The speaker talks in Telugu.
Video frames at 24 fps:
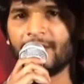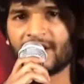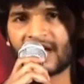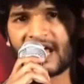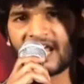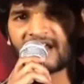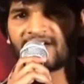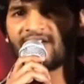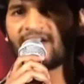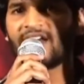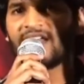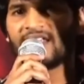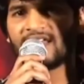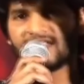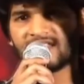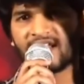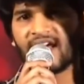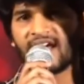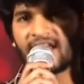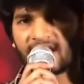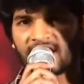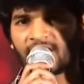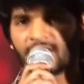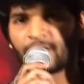మీరు అరవాలి ఇది
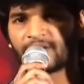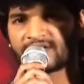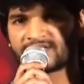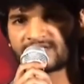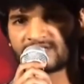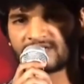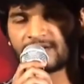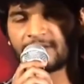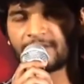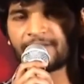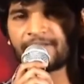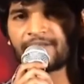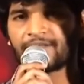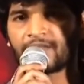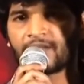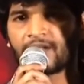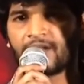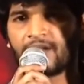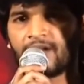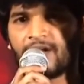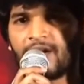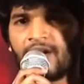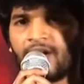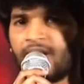నా రిక్వెస్ట్
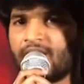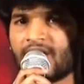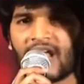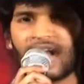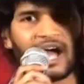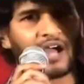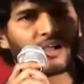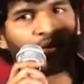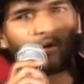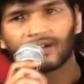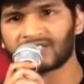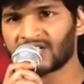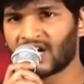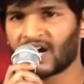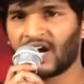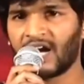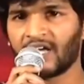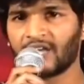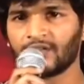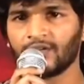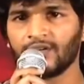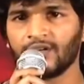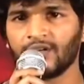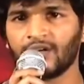నా కోసం
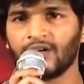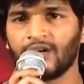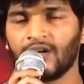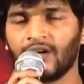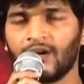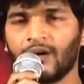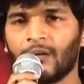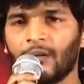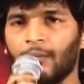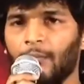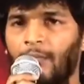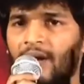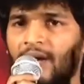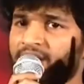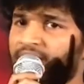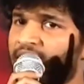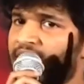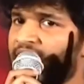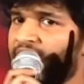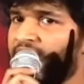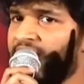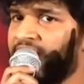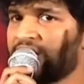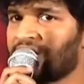కాదు బట్
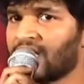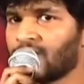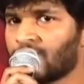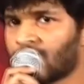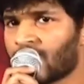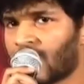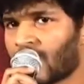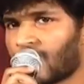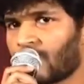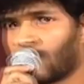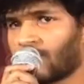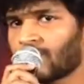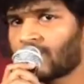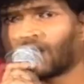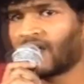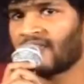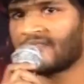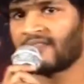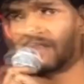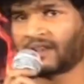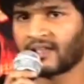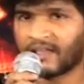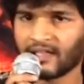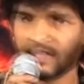నెగిటివ్ నా
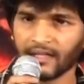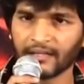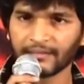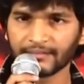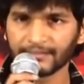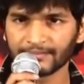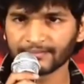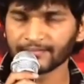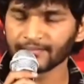కొడుకులందరికీ